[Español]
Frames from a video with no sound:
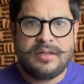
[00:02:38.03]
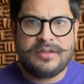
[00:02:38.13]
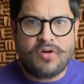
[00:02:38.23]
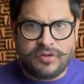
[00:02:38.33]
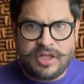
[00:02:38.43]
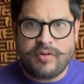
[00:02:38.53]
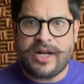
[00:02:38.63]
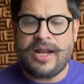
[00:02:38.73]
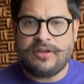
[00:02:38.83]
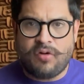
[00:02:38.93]

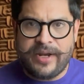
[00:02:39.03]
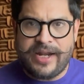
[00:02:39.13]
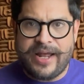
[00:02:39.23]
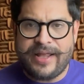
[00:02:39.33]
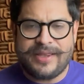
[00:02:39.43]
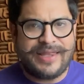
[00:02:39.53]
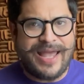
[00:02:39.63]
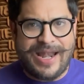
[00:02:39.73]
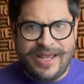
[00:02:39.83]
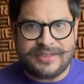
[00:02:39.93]
continuará la novela de
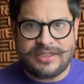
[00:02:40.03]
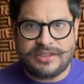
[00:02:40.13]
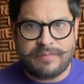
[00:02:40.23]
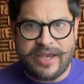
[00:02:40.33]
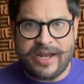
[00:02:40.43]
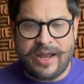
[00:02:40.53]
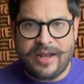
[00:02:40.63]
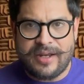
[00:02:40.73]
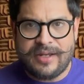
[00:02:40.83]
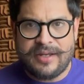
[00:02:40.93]
Alexis Vega,
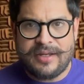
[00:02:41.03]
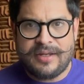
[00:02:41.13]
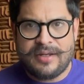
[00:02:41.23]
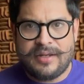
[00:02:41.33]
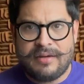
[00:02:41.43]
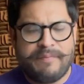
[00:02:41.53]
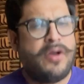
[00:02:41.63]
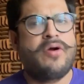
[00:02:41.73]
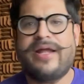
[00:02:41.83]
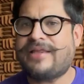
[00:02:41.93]

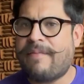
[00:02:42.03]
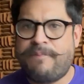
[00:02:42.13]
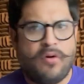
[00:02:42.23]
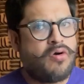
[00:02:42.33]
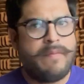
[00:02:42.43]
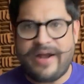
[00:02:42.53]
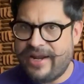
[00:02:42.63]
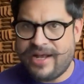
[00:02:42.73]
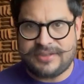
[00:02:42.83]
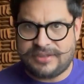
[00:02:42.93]
pero que tampoco
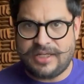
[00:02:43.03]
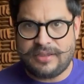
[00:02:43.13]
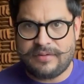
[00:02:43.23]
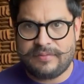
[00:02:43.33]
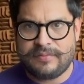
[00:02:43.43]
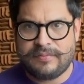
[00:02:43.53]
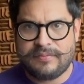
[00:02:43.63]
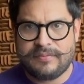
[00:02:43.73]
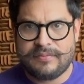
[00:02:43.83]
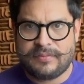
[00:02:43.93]
malgasten
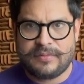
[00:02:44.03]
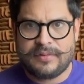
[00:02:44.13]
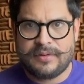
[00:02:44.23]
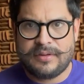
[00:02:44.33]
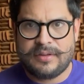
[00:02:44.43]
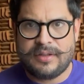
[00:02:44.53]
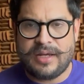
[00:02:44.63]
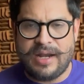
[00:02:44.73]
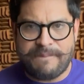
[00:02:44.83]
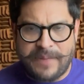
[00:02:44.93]

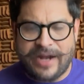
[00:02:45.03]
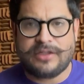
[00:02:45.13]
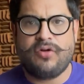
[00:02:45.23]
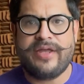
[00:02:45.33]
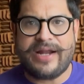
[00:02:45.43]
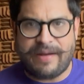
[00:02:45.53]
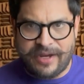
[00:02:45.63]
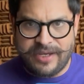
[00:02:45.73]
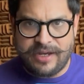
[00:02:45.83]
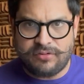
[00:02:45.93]
el pacto de
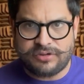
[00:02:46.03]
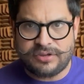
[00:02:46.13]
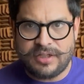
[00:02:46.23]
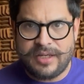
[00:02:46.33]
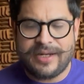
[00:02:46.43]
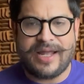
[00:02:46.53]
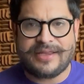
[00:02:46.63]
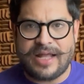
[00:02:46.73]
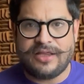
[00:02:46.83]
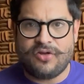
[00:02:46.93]
caballeros que
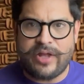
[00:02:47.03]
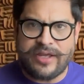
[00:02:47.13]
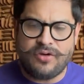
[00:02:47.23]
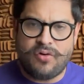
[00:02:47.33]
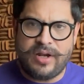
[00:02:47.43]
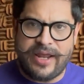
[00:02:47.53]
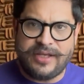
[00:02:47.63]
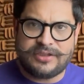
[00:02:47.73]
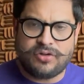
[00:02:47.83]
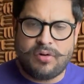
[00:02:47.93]
tanto daño le
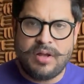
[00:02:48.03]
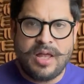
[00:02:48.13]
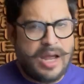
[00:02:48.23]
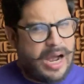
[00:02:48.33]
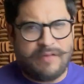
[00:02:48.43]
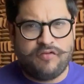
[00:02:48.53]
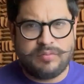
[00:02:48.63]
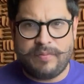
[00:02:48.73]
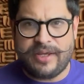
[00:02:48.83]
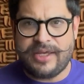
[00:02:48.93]
hizo al
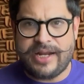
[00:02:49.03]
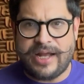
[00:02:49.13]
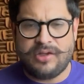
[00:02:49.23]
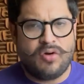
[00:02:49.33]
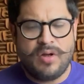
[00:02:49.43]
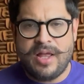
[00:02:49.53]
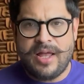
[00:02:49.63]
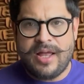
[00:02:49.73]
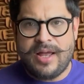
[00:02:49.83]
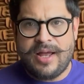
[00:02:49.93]
fútbol mexicano
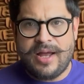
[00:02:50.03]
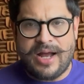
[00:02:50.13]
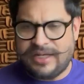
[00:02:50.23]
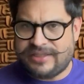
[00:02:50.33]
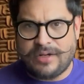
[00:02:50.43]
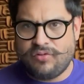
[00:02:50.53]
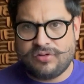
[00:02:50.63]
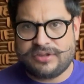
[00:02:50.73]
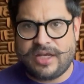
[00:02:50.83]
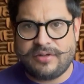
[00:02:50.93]
hace
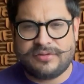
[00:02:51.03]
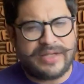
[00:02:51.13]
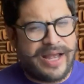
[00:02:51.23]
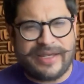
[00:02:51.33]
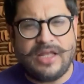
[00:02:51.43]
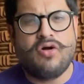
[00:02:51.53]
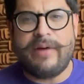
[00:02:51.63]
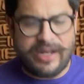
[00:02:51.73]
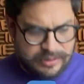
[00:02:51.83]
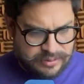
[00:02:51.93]
algunos años. Aquí no va.